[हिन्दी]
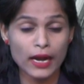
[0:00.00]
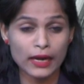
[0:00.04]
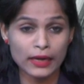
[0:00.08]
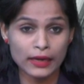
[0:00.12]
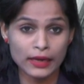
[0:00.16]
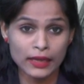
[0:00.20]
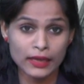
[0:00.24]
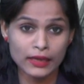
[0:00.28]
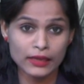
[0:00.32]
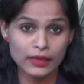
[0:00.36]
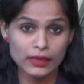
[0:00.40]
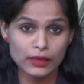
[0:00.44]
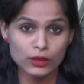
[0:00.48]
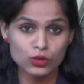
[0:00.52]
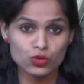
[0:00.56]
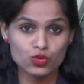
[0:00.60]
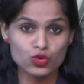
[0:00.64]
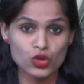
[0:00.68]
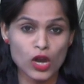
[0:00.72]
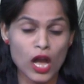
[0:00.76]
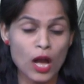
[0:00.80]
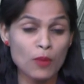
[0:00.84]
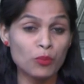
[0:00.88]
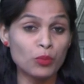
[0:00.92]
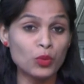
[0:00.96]
अड्डे की
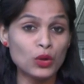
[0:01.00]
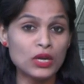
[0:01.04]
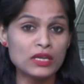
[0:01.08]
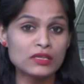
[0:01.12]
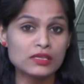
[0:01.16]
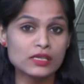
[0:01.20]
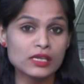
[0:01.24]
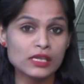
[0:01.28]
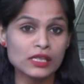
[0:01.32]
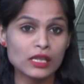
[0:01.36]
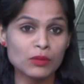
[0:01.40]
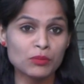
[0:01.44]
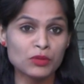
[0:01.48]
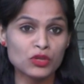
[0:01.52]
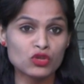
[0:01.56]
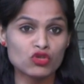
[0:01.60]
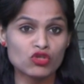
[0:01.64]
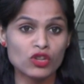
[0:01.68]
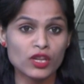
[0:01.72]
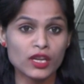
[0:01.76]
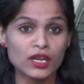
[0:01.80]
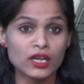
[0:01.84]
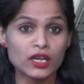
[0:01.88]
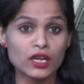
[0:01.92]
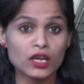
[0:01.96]
जहां पुलिस ने दबिश
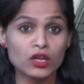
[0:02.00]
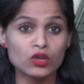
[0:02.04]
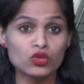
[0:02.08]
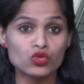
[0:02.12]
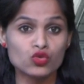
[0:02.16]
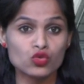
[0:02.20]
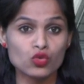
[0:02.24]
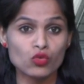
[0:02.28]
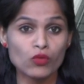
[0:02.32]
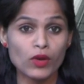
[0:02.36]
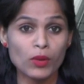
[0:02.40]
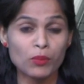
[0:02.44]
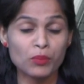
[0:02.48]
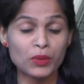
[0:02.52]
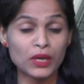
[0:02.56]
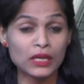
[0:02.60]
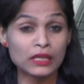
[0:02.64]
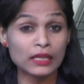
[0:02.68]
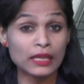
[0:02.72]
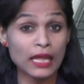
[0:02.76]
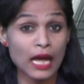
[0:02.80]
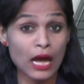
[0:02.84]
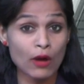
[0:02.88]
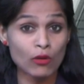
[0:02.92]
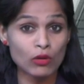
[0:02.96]
देकर जुए पर
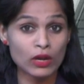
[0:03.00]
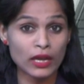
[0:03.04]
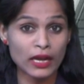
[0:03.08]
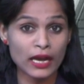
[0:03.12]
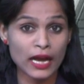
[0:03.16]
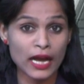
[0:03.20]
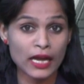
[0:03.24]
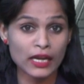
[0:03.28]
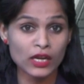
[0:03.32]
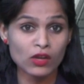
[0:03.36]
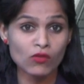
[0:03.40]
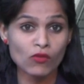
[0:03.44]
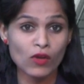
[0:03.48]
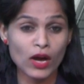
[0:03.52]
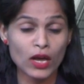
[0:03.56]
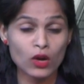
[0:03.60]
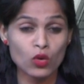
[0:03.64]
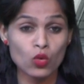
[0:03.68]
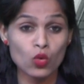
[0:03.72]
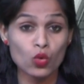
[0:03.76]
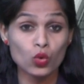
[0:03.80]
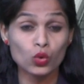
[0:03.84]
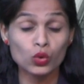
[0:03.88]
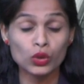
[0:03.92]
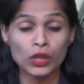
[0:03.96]
दाव लगाने
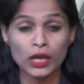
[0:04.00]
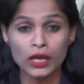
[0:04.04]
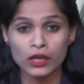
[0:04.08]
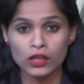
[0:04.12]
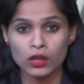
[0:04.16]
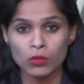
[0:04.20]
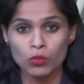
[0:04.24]
वालों को धर